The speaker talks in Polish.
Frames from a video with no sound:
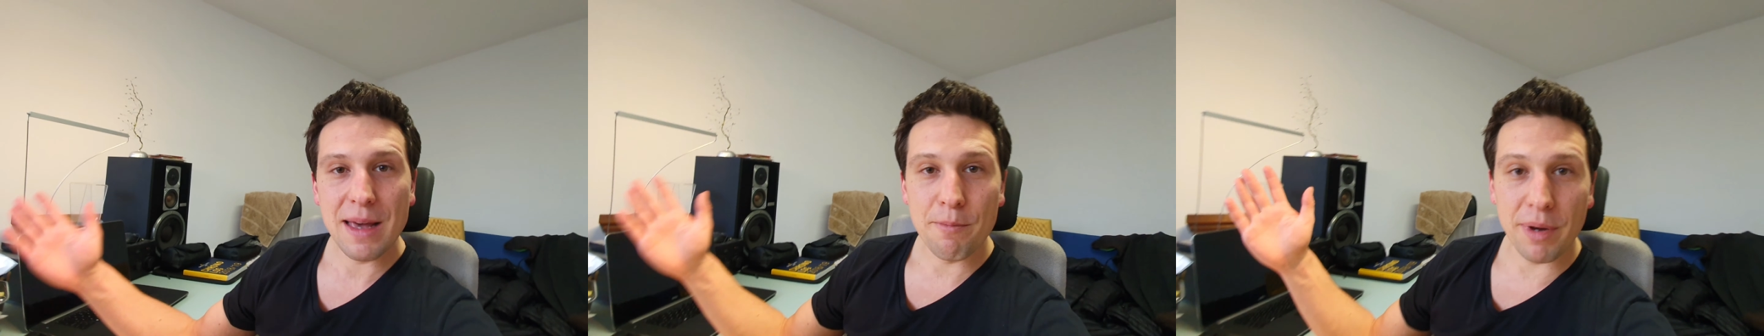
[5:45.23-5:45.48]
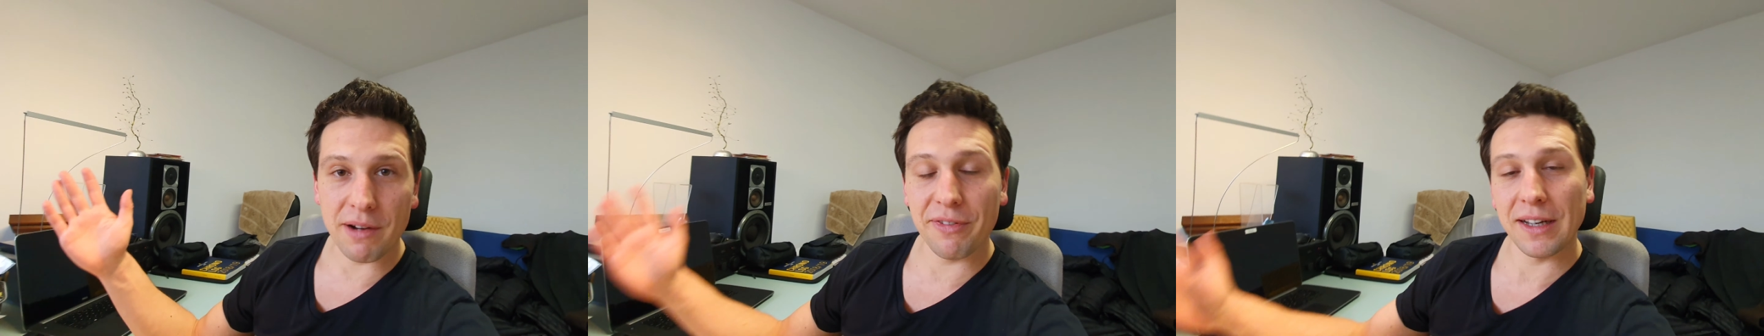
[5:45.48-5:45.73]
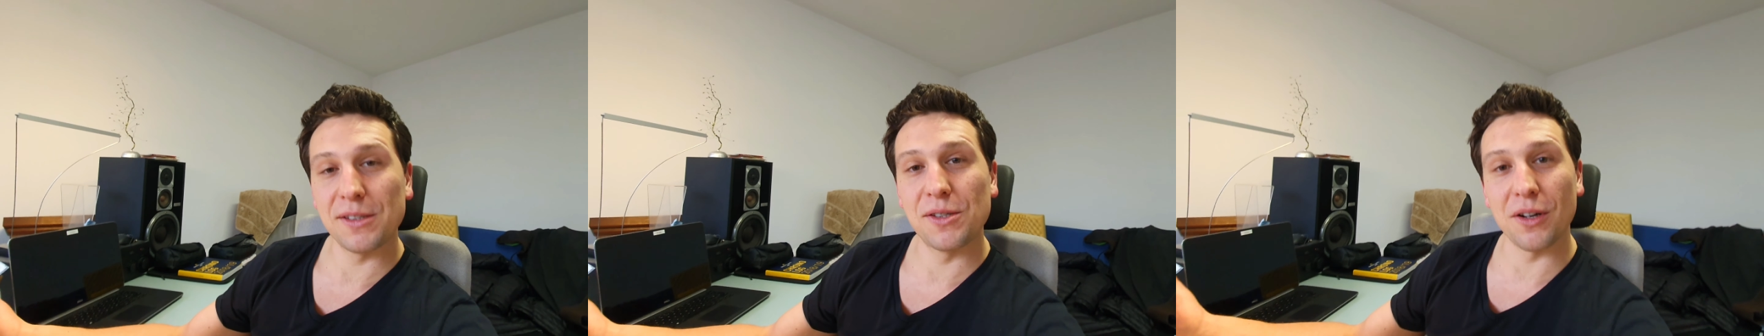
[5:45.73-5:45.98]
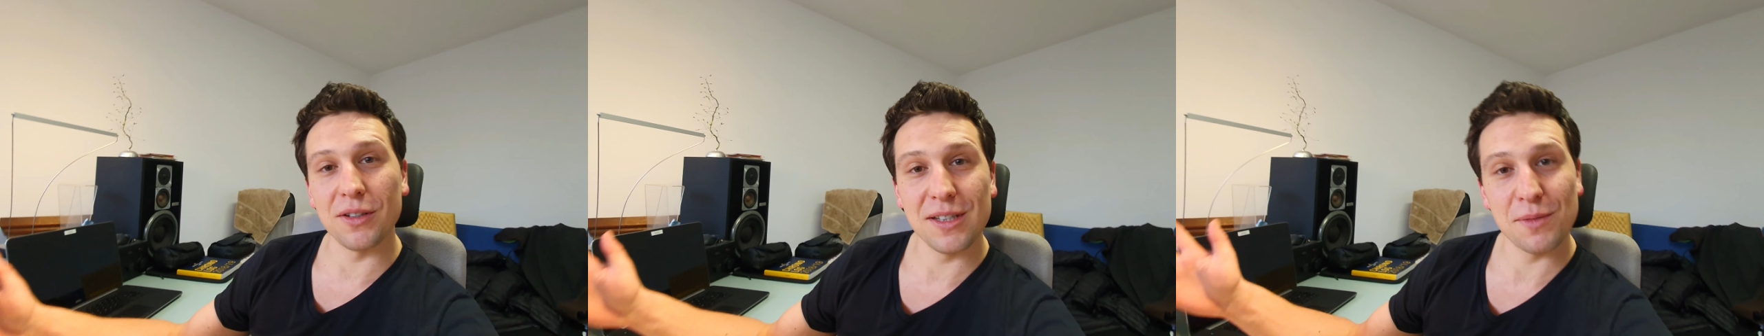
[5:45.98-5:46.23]

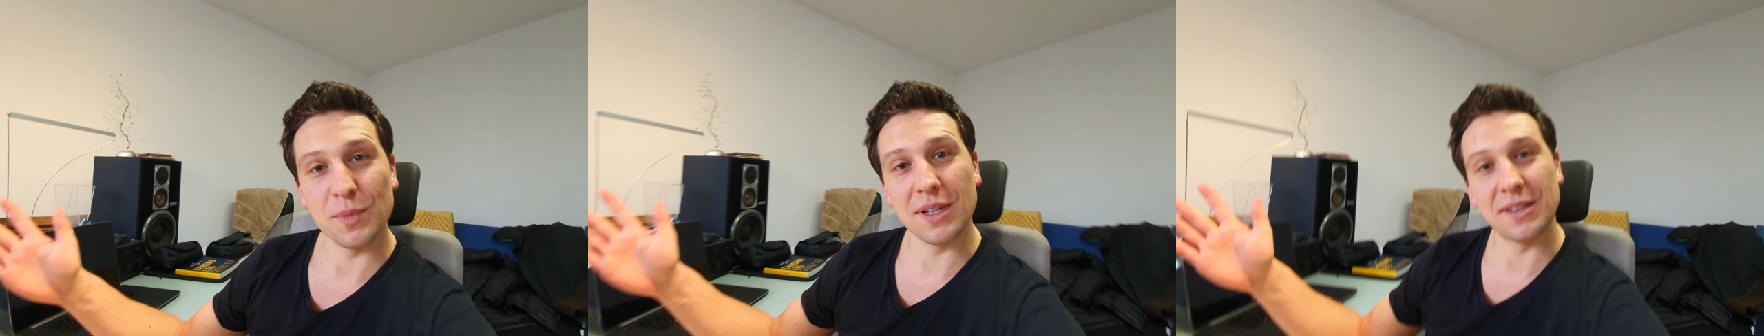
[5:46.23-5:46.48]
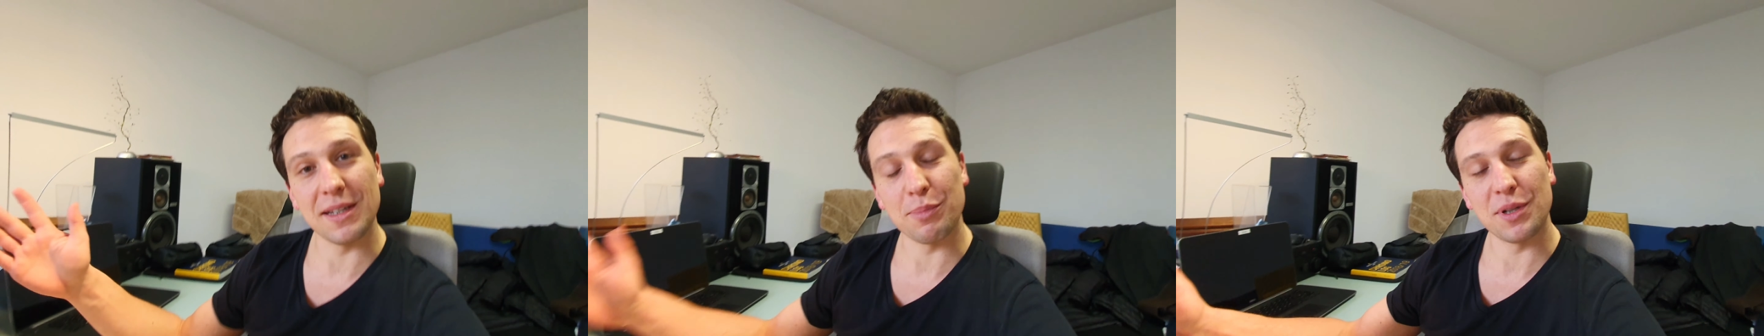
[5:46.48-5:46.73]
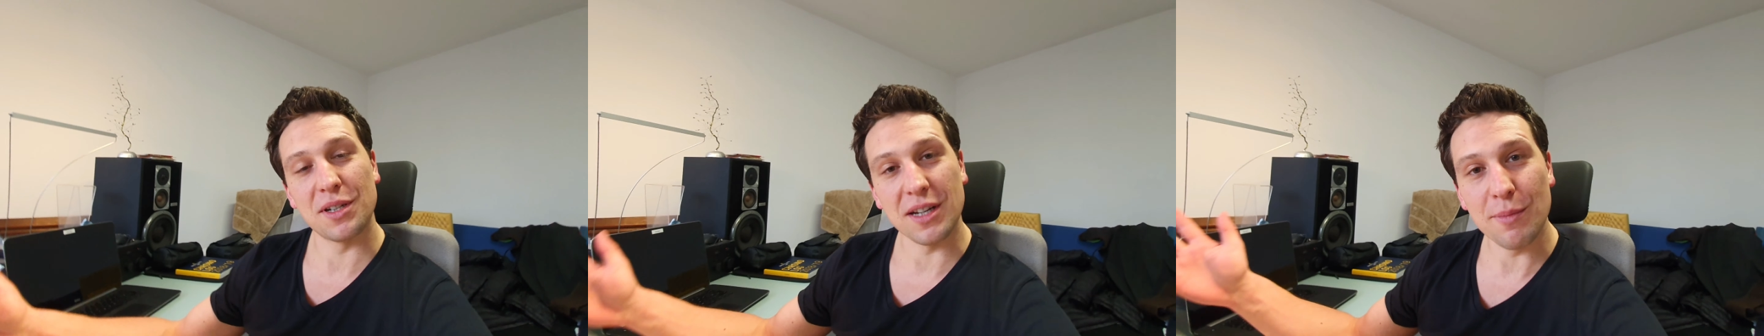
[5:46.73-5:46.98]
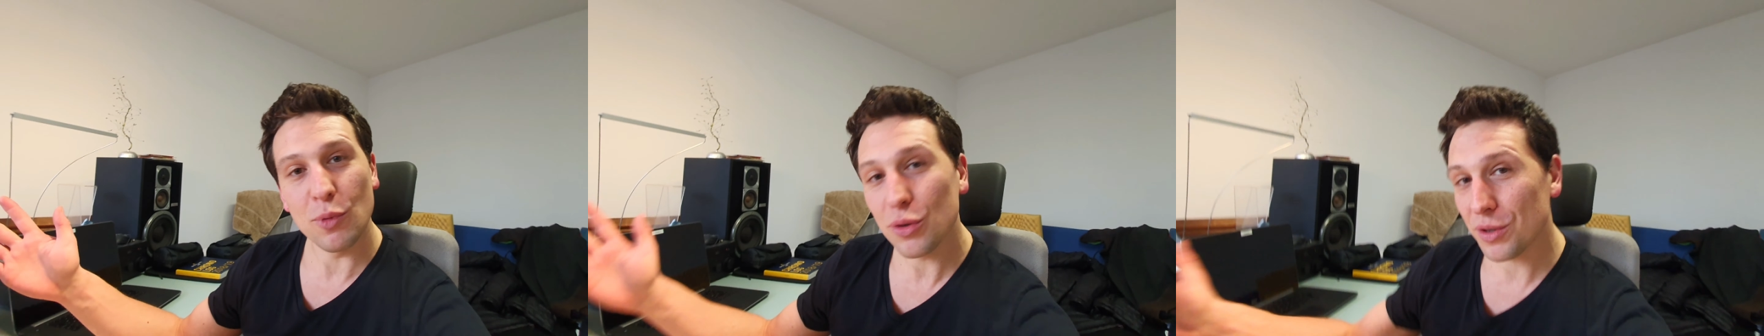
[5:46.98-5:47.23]
Perfekcjonizm jest
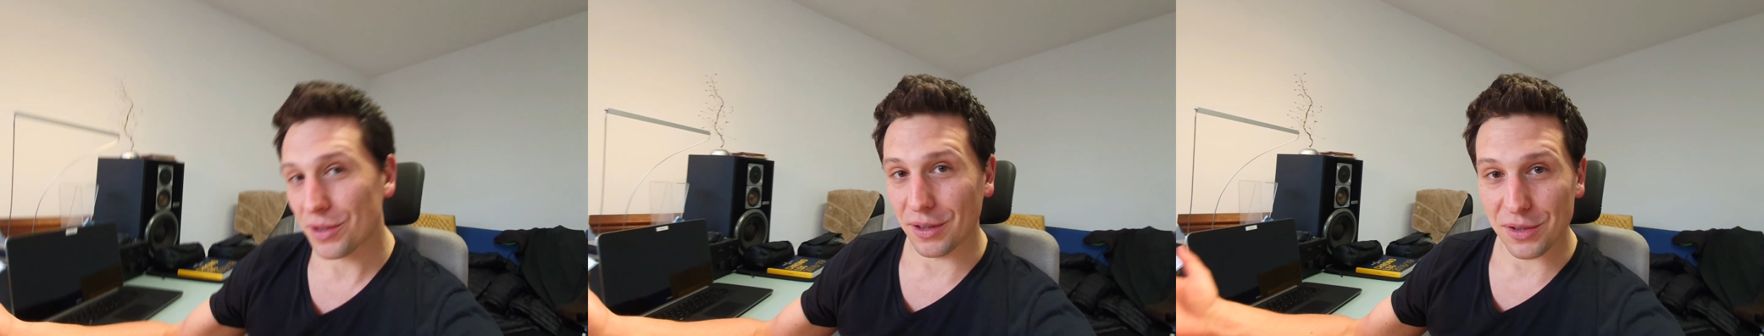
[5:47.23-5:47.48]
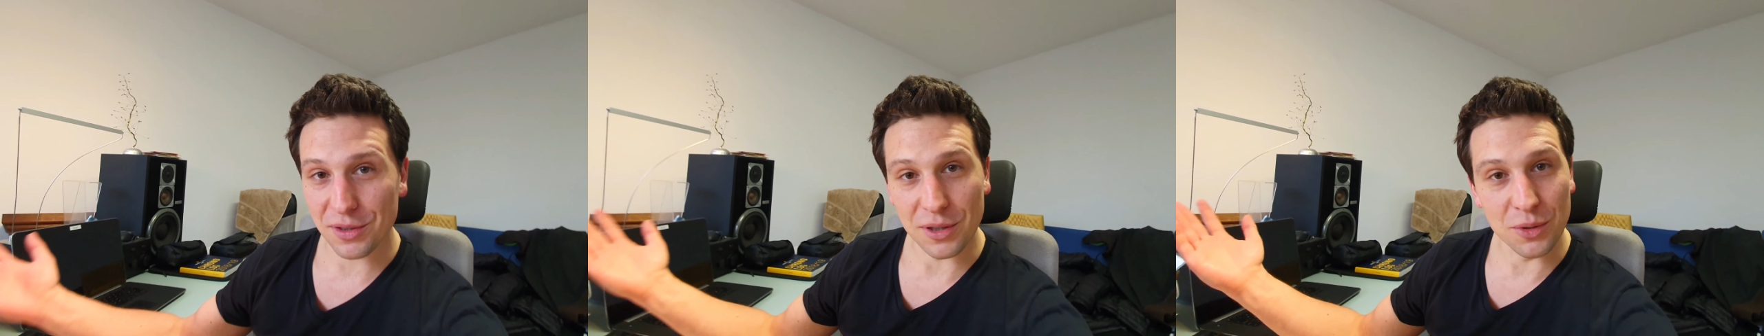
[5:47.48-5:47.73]
zaprzeczeniem ludzkości.